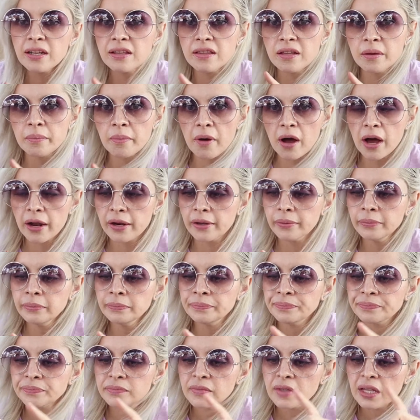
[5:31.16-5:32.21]

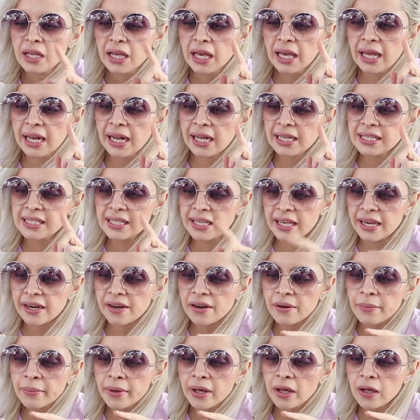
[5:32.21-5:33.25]
Eh, y esa
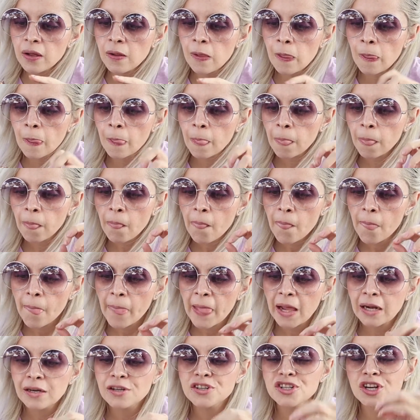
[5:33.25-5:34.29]
tiene coco,
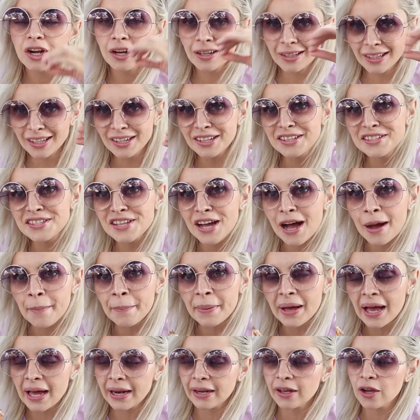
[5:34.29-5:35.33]
caramelo,
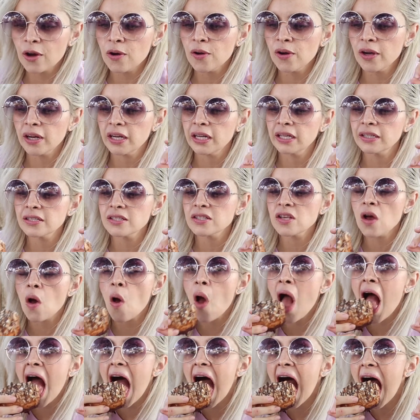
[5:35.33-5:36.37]
chocolate y
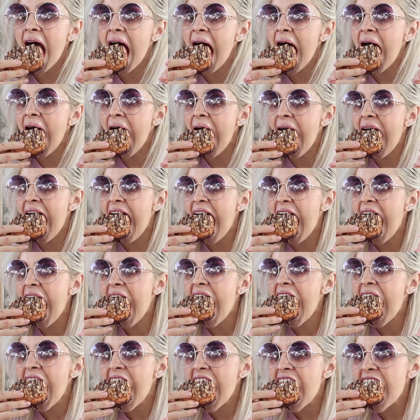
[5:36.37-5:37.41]
también chocolate en la parte
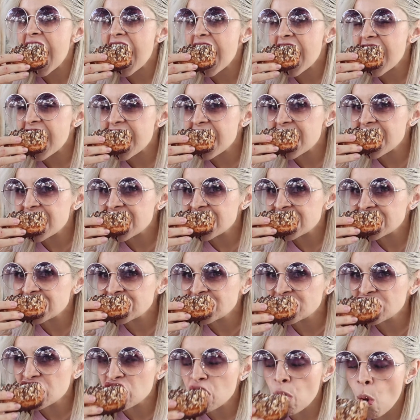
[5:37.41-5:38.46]
de abajo y la
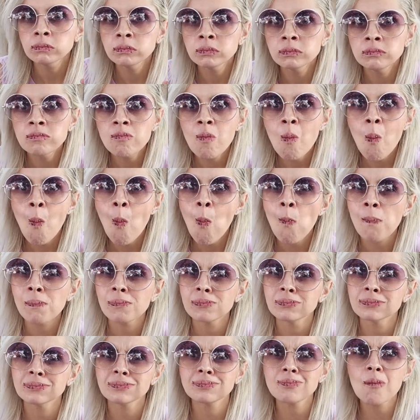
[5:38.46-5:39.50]
donita es como de
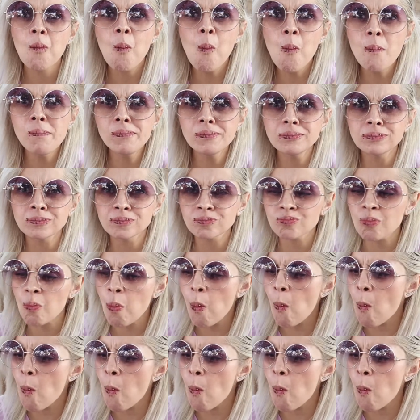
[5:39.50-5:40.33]
pastel de vainilla.